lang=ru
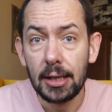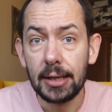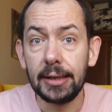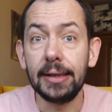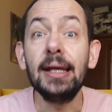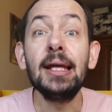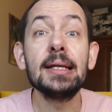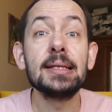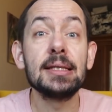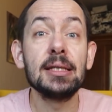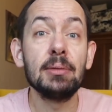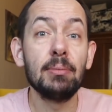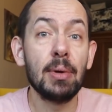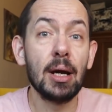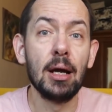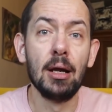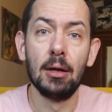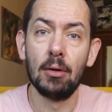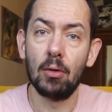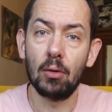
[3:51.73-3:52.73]
Если
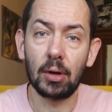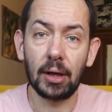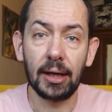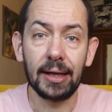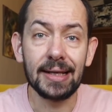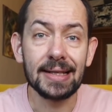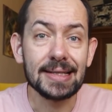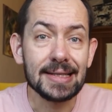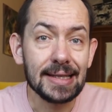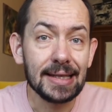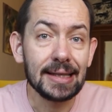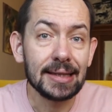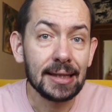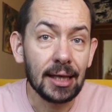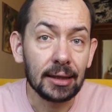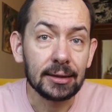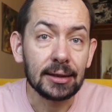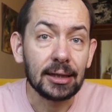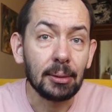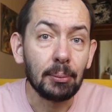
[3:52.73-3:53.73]
бы украинские
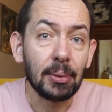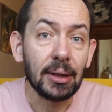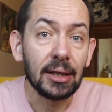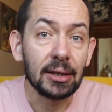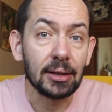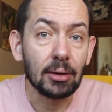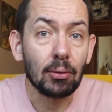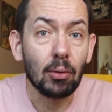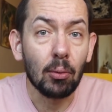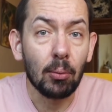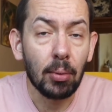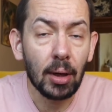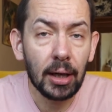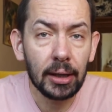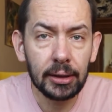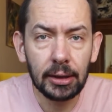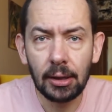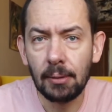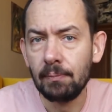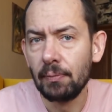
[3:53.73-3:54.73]
танки были на
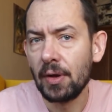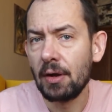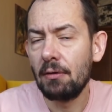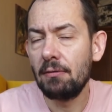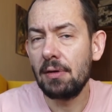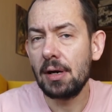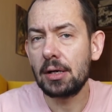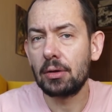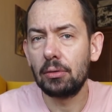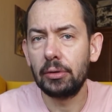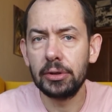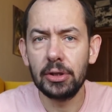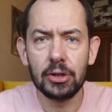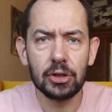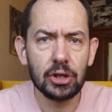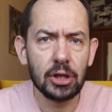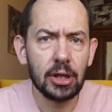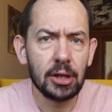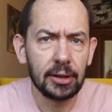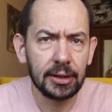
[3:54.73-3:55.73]
Кубани,
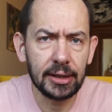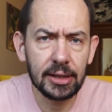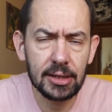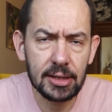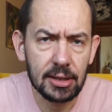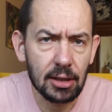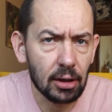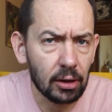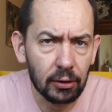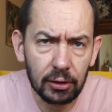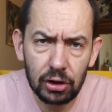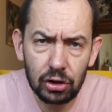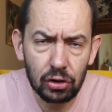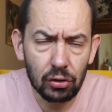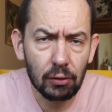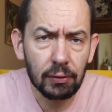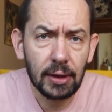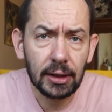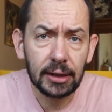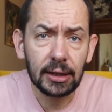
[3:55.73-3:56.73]
Воронеже, я не знаю,
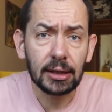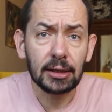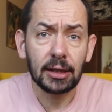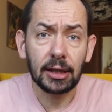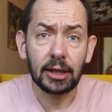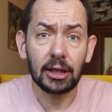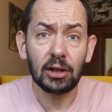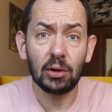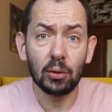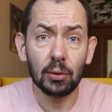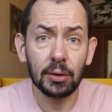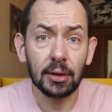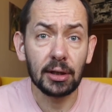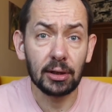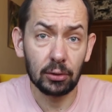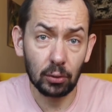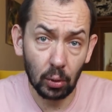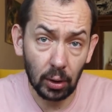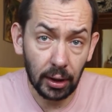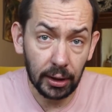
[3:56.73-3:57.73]
еще в каких-то
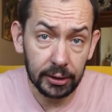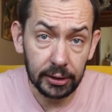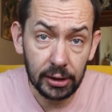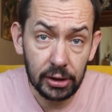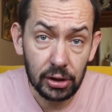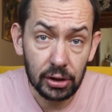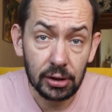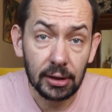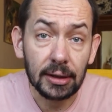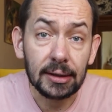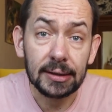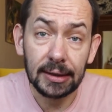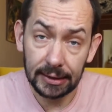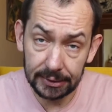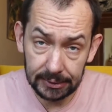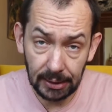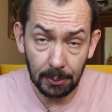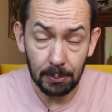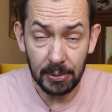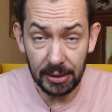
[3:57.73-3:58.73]
регионах, то, конечно,
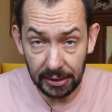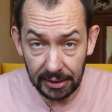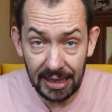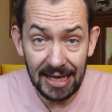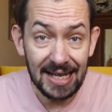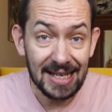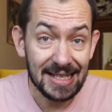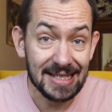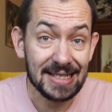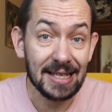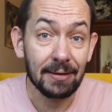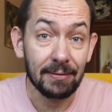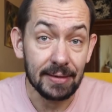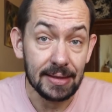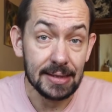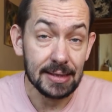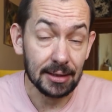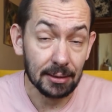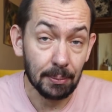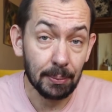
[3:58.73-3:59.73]
тогда мир
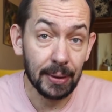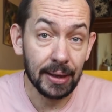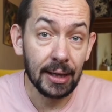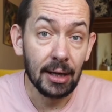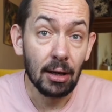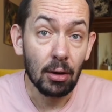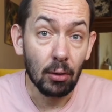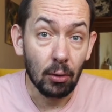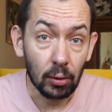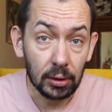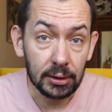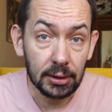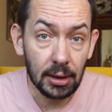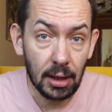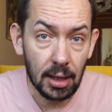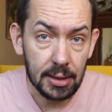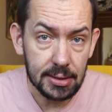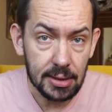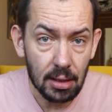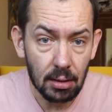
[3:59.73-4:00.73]
зависел бы от
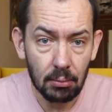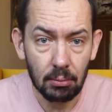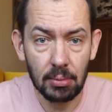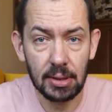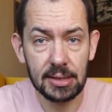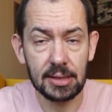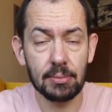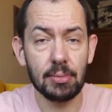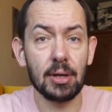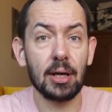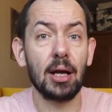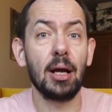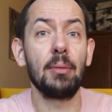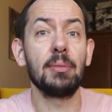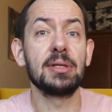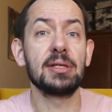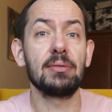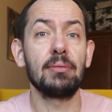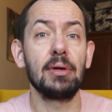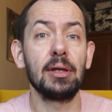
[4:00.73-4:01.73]
нас. Мы
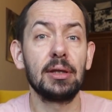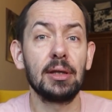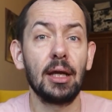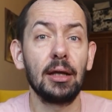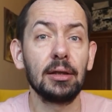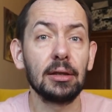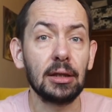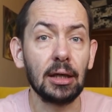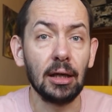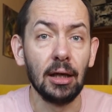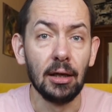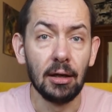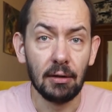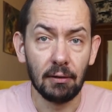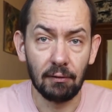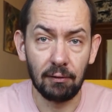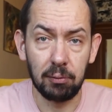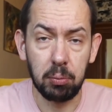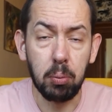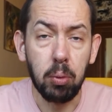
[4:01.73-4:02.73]
забираем свои танки
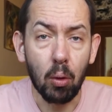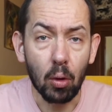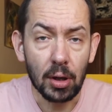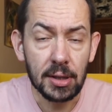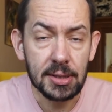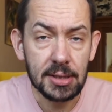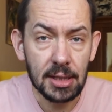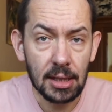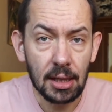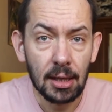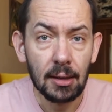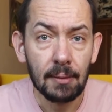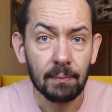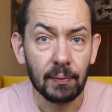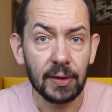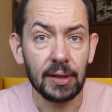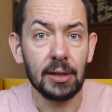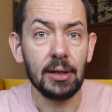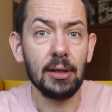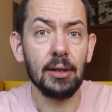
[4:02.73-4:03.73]
в боксы,
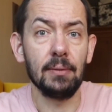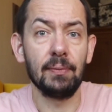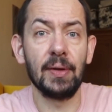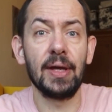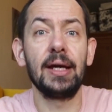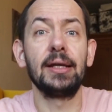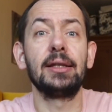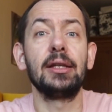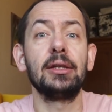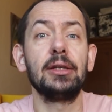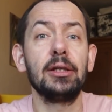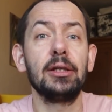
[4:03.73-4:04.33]
и на этой